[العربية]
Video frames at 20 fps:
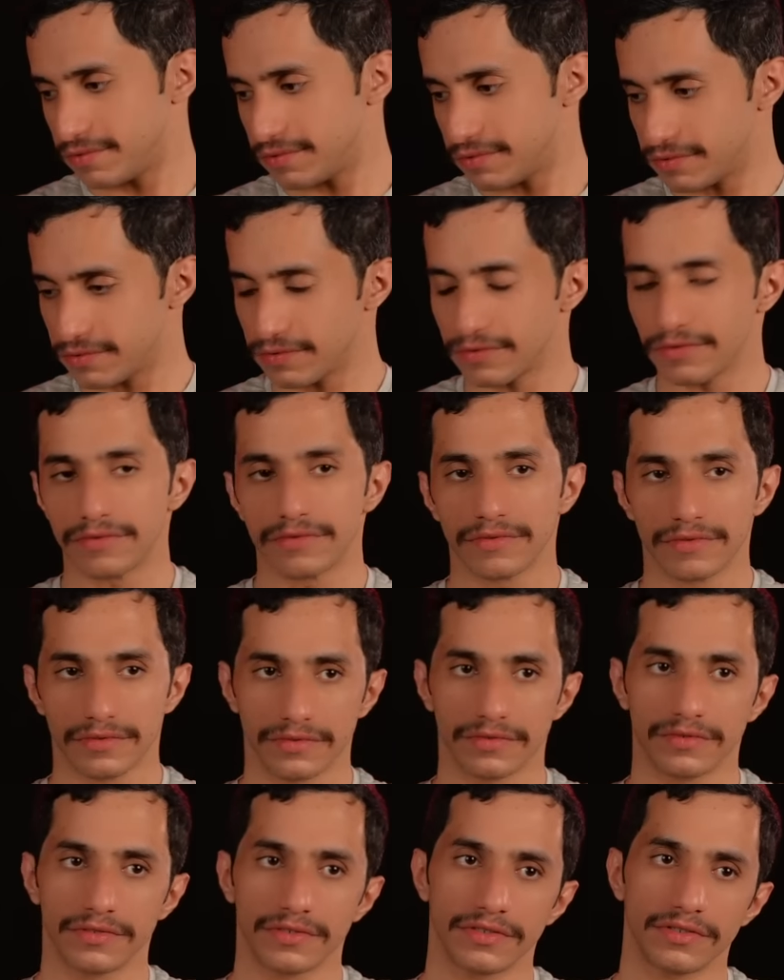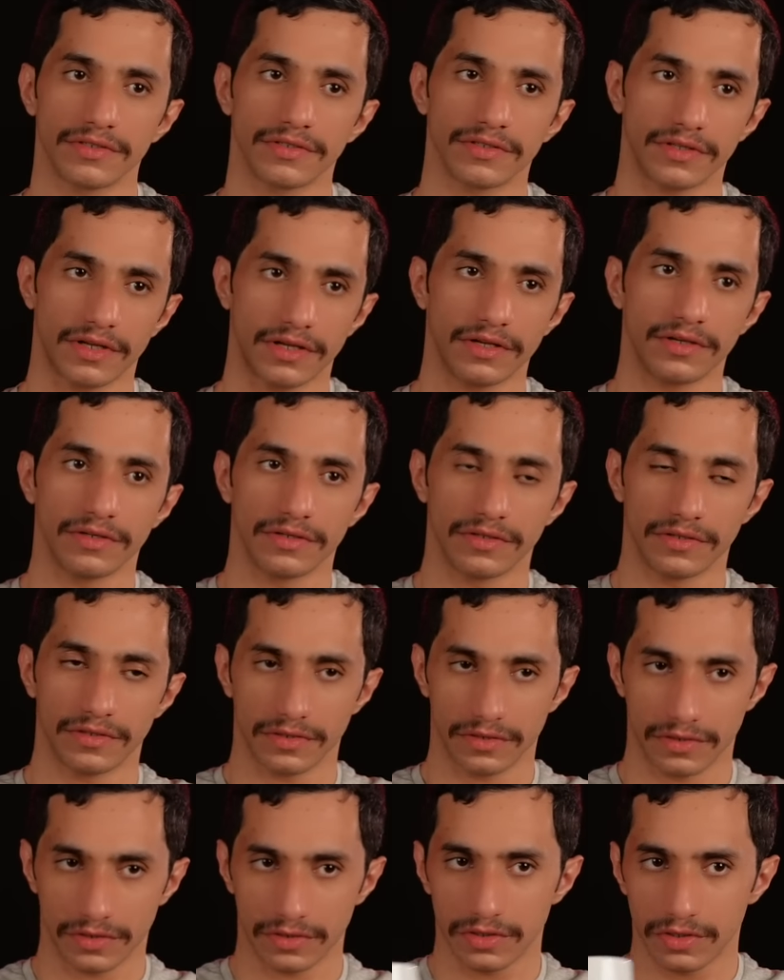كاسترو يمشي وتدخل بعض
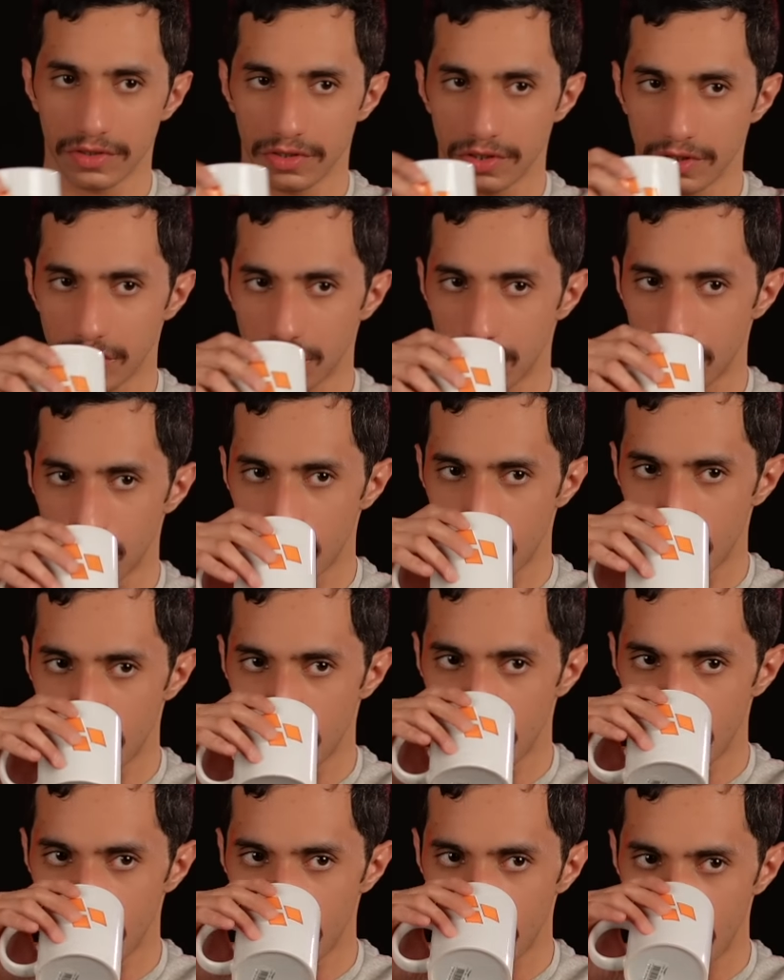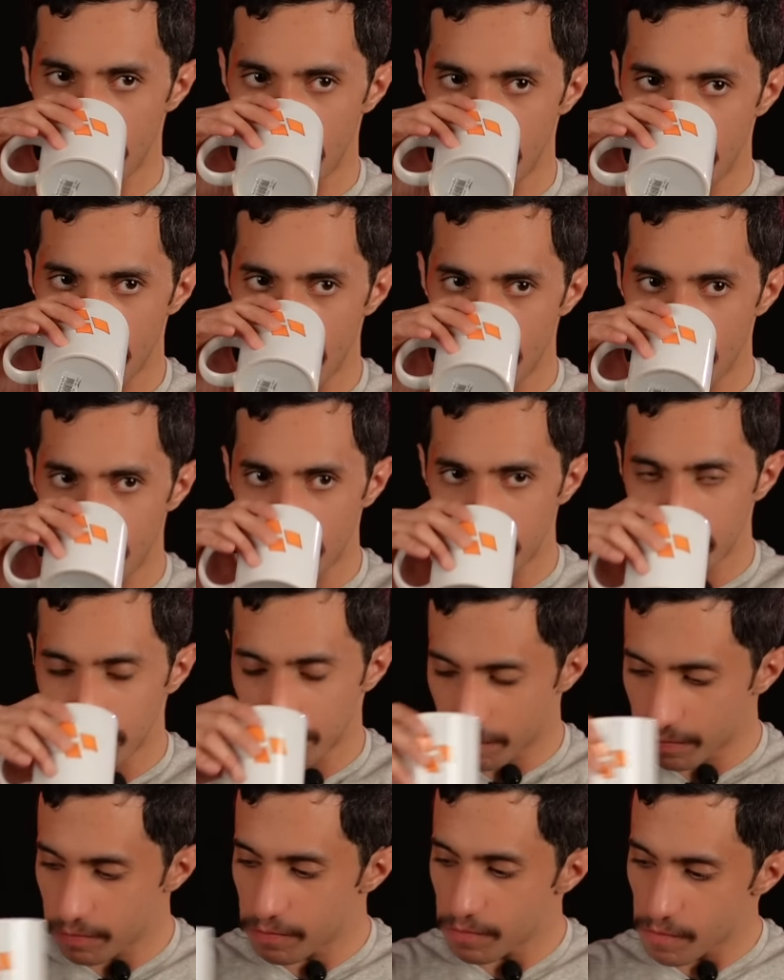المنصات كاسترو واكس
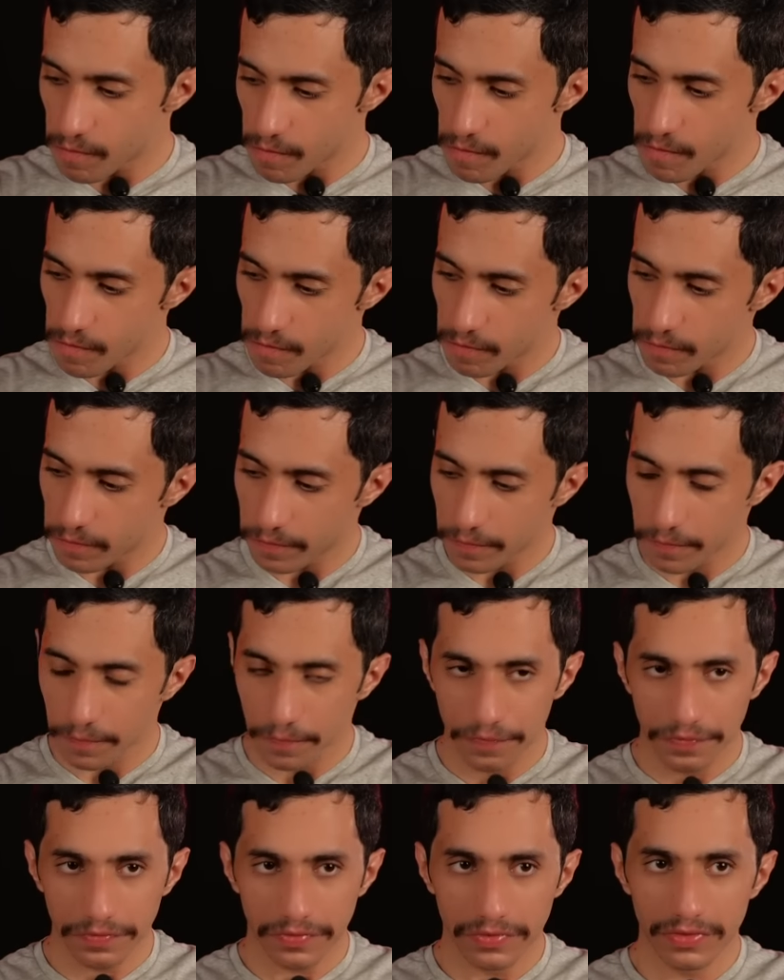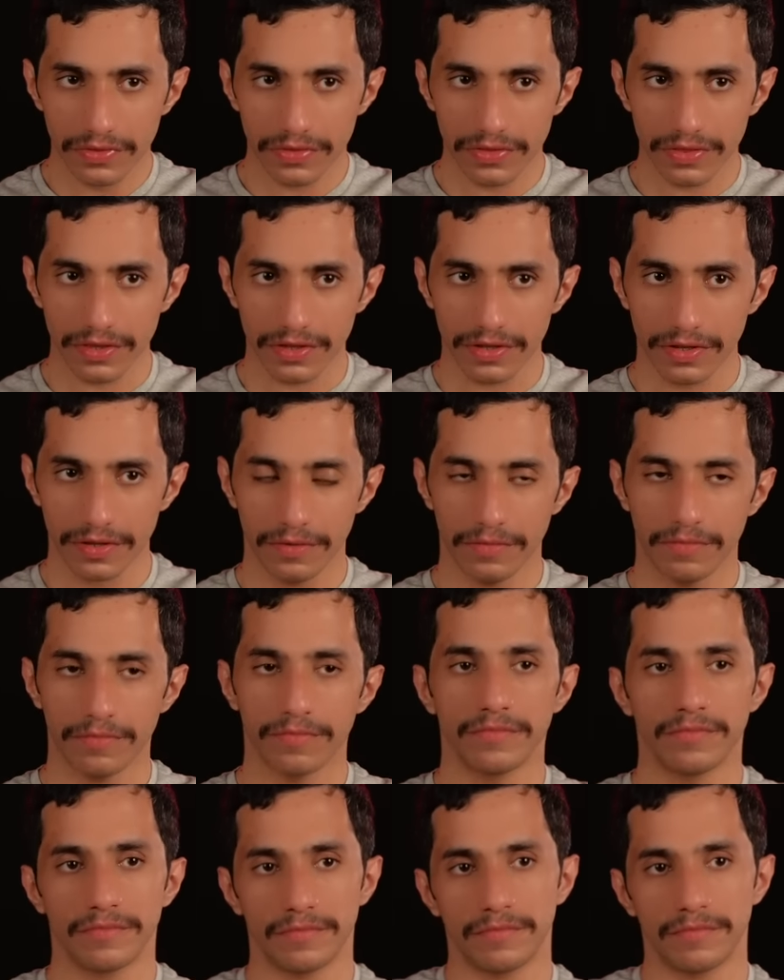على إمم، الوجه إمم. يعني النصر النصراويين ما يبون